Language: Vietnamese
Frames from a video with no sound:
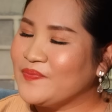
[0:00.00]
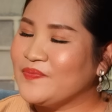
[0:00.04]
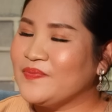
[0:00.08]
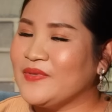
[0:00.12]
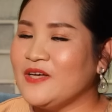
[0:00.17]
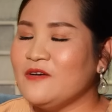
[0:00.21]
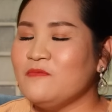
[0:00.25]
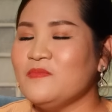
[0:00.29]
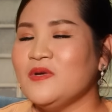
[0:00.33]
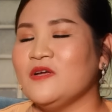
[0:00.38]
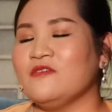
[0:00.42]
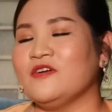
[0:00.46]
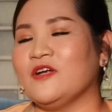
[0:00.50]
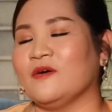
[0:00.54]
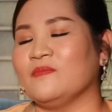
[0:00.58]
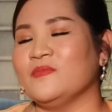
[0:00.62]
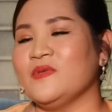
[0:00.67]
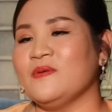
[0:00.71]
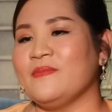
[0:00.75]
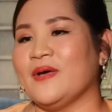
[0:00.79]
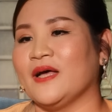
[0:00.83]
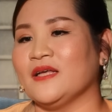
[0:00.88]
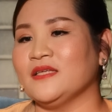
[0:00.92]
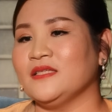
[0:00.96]
Bạn không lao động
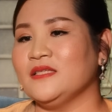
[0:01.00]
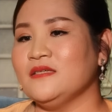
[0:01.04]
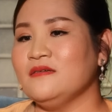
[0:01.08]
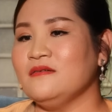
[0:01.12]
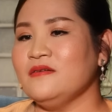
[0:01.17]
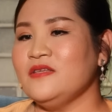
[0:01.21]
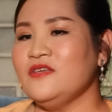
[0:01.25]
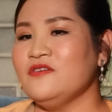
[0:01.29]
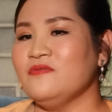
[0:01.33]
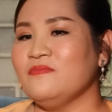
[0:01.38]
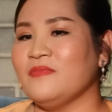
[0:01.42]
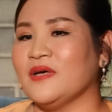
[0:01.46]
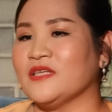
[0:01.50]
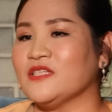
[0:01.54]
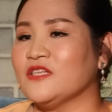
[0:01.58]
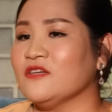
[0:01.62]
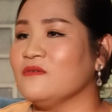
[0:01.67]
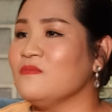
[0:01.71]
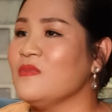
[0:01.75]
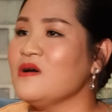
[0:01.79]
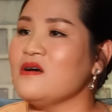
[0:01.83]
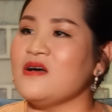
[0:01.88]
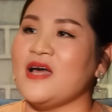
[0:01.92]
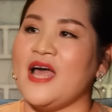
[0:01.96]
thì bạn sướng, nhưng mà
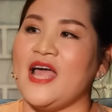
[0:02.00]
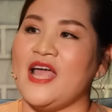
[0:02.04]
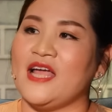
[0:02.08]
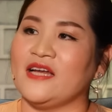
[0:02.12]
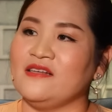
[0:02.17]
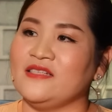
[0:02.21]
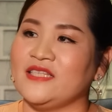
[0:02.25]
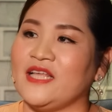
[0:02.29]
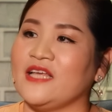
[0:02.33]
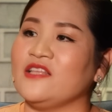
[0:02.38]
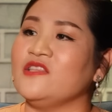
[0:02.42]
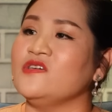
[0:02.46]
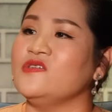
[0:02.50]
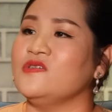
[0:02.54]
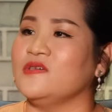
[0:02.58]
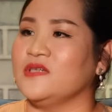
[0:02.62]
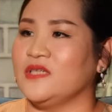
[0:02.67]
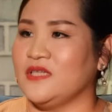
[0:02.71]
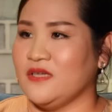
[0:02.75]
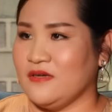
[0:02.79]
sự bất an nó sẽ thường